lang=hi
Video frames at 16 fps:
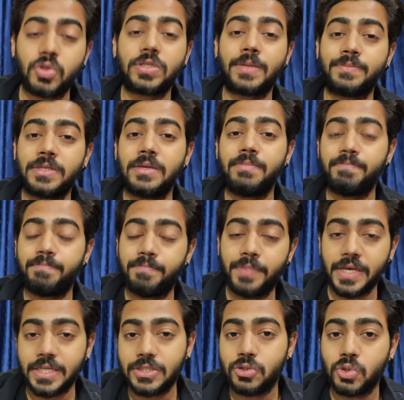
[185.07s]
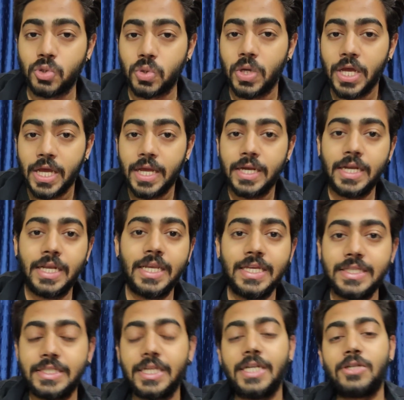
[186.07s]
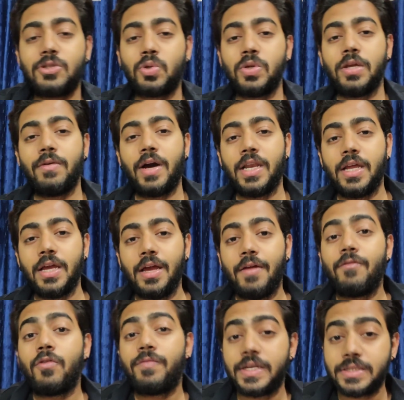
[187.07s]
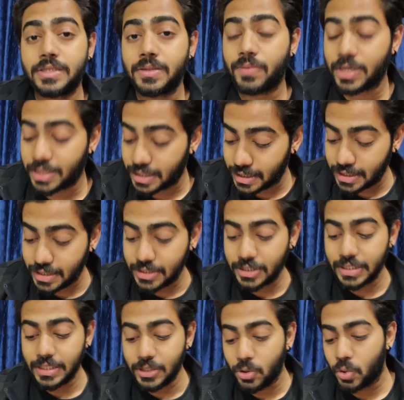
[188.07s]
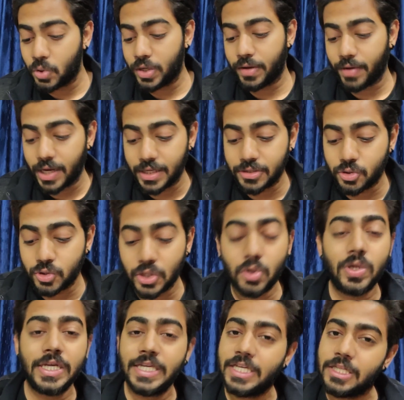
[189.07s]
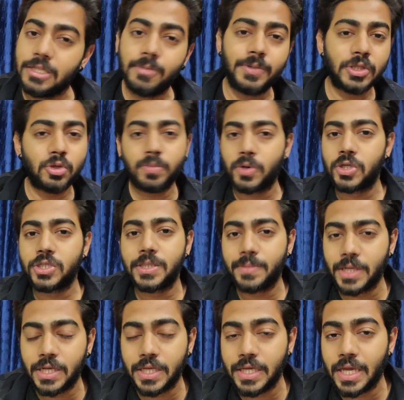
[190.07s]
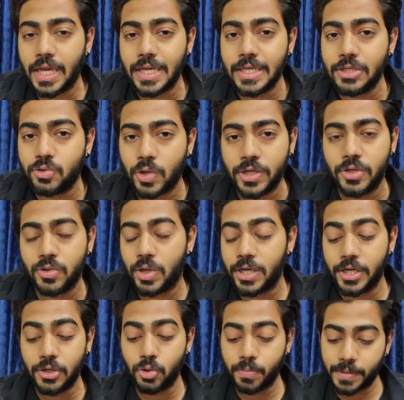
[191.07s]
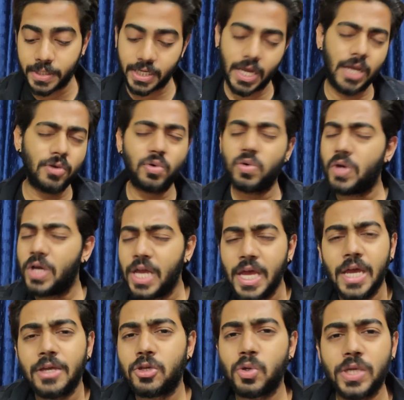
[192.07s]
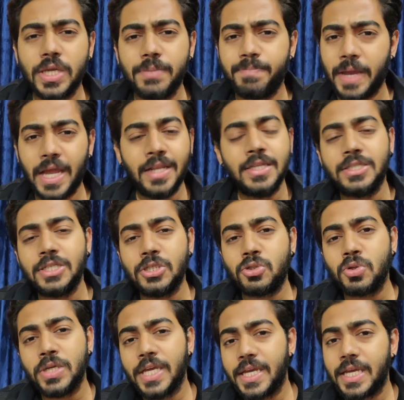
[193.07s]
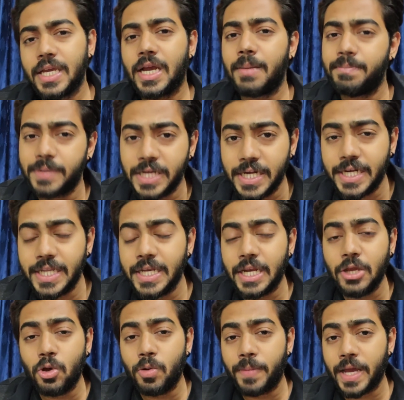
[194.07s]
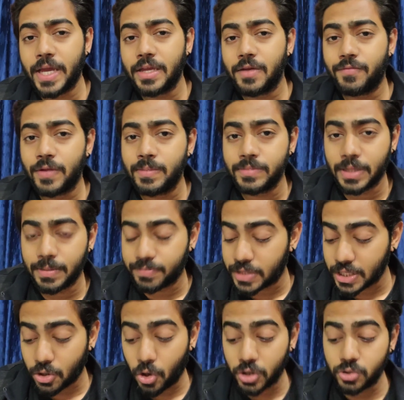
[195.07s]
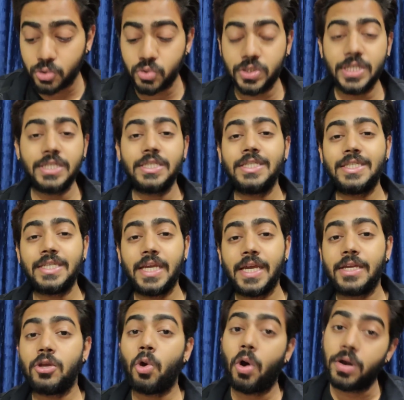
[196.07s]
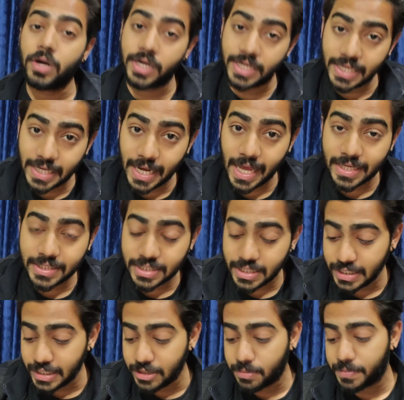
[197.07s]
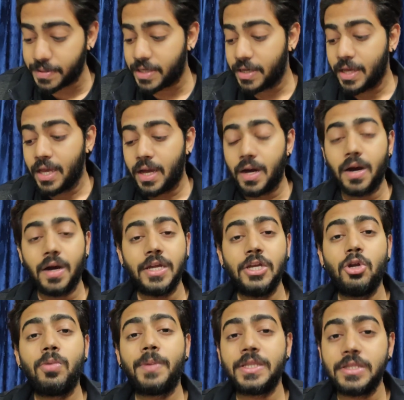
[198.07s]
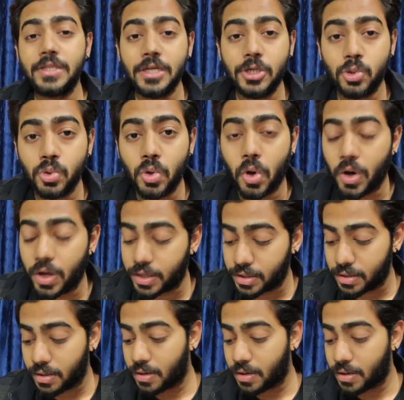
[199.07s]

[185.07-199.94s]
तो सबसे बेस्ट जो रिलीज़ डेट्स होने वाले हैं वो फेस्टिवल रिलीज़ ही होने वाले तो देखो ईद पे तो पॉसिबल नहीं है ईद 2022 पठान को क्योंकि पहली चीज़ तो ये कि कंप्लीट ही नहीं हो पाएगी फिल्म तब तक और दूसरी चीज़ ये है कि ऑलरेडी क्लैश है ईद पे हीरोपंथी टू और